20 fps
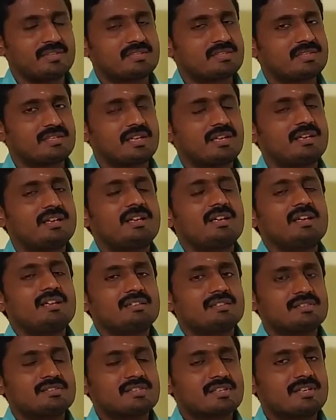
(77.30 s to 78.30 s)
சரியா
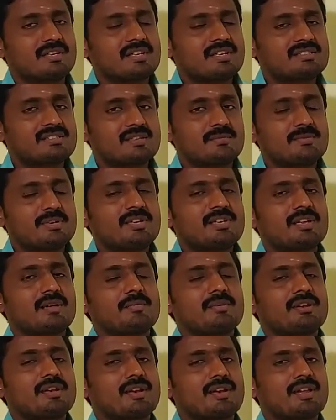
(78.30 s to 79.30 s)
த ஜெனட்டிக் ஸ்டெபிலிட்டி
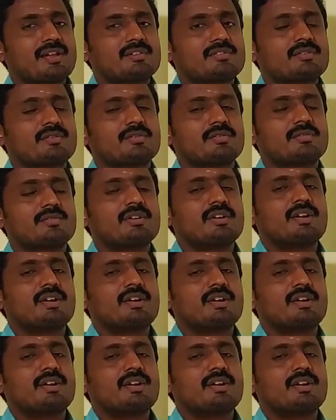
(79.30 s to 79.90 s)
அப்படின்னு என்ன அர்த்தம்